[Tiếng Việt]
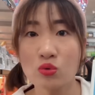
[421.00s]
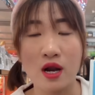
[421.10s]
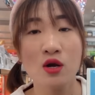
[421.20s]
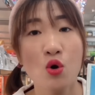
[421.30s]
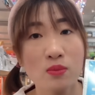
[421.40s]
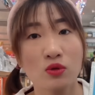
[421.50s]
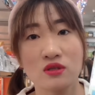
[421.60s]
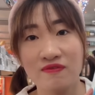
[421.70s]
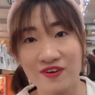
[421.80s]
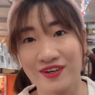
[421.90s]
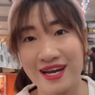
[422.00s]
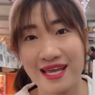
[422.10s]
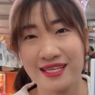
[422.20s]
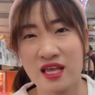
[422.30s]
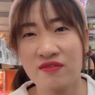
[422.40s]
cũng lấy luôn một tập vở
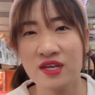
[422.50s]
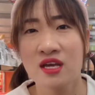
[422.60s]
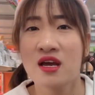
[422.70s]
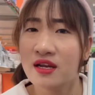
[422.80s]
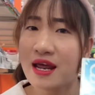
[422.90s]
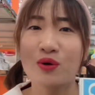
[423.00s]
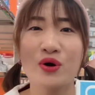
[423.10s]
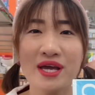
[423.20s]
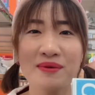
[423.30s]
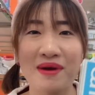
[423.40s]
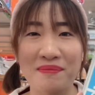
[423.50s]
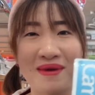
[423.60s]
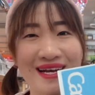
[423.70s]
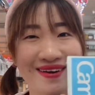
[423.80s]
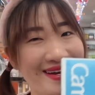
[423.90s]
này tại vì đều có hình mặt
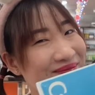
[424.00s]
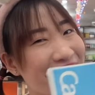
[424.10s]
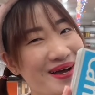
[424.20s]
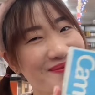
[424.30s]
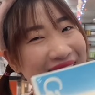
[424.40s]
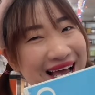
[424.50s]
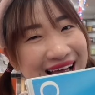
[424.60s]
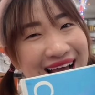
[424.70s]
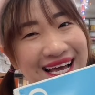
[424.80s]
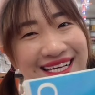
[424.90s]
bạn Doraemon mà